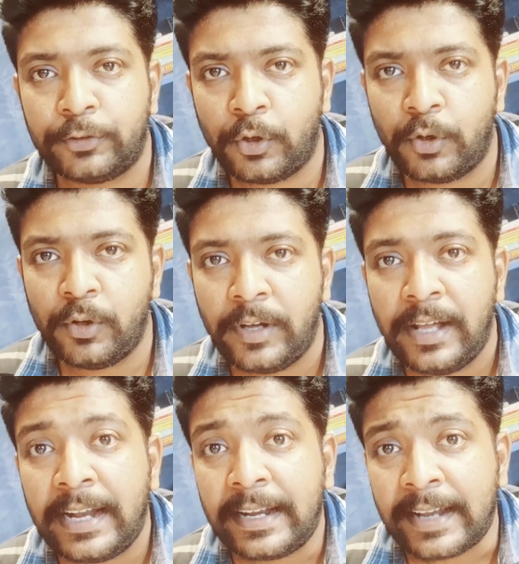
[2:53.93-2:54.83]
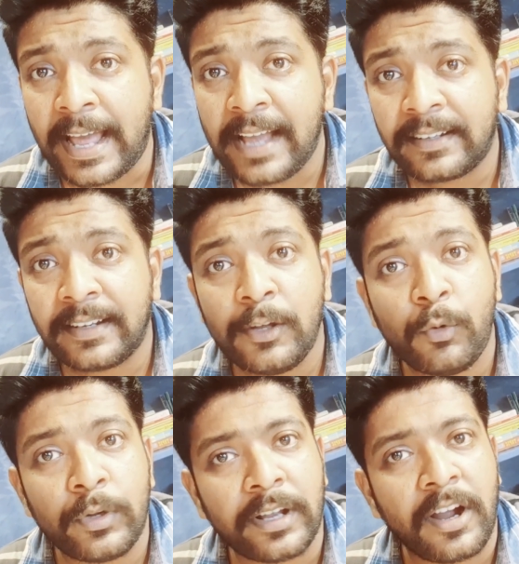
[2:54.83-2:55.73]
ஸோ நேக்கில்
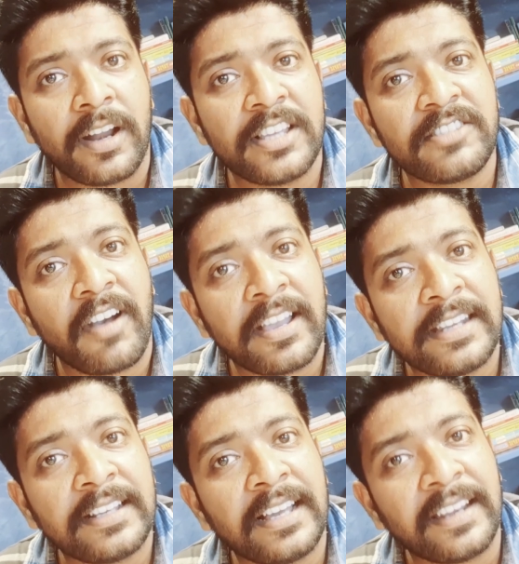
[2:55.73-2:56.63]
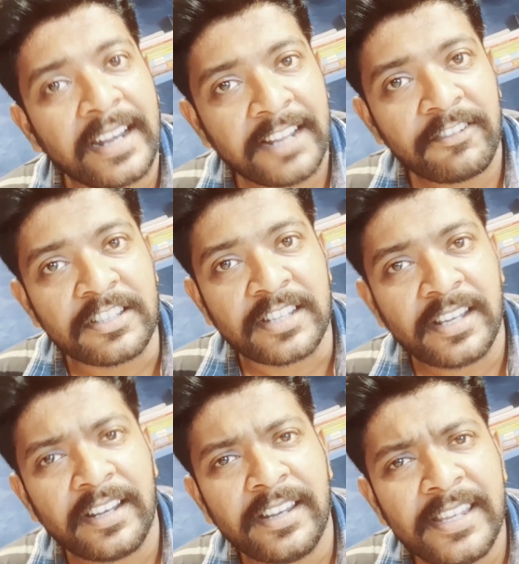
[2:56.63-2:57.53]
ஒரு காலேஜ் வாங்கியிருக்க கிரேடை வச்சு
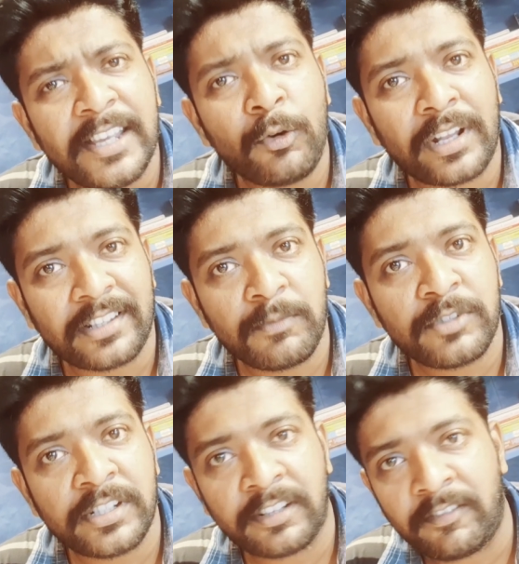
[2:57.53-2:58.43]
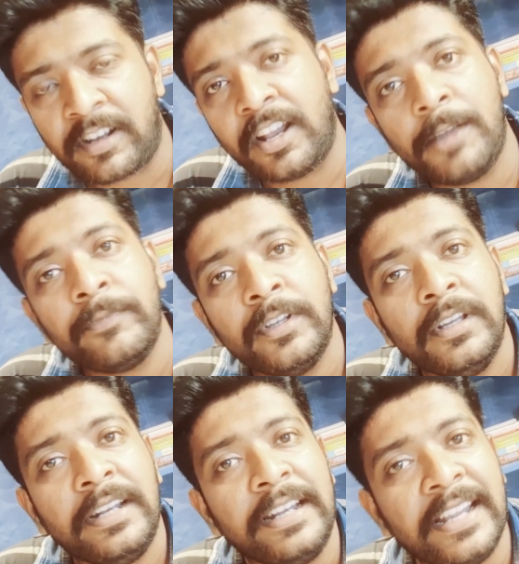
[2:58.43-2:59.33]
நீங்கள் ஒரு அசம்ஷனுக்கு வரலாம்
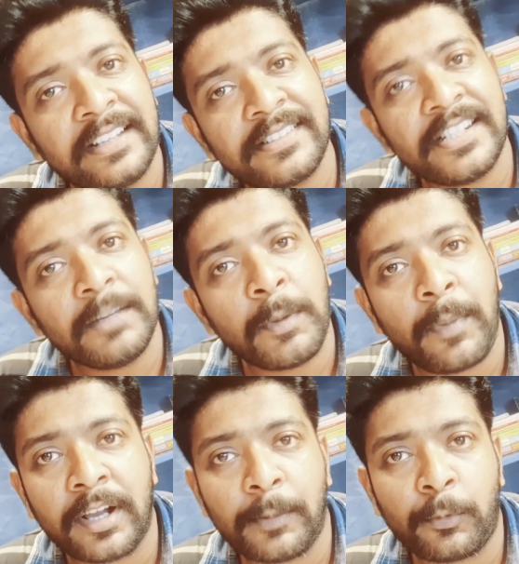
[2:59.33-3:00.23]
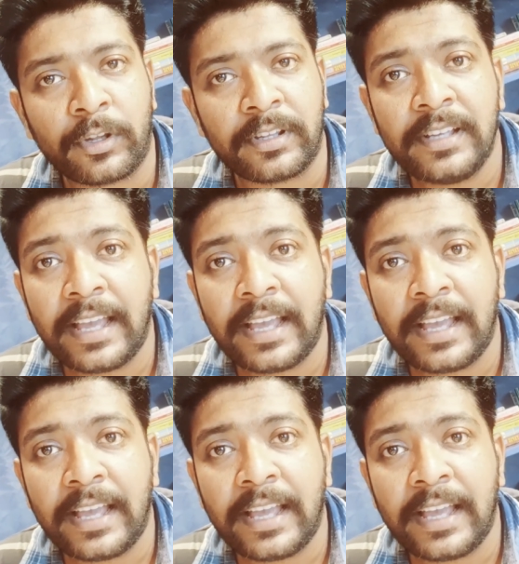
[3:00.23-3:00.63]
நெக்ஸ்ட் நம்ம பார்க்க போகிறது